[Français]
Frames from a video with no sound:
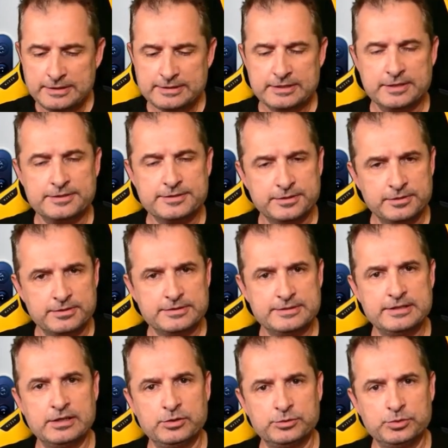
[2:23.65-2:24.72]

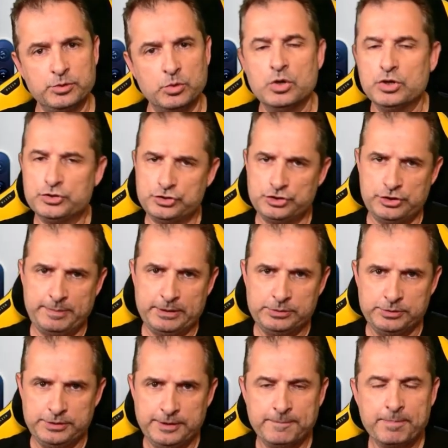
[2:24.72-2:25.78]
550 euros. C'est déjà pas donné.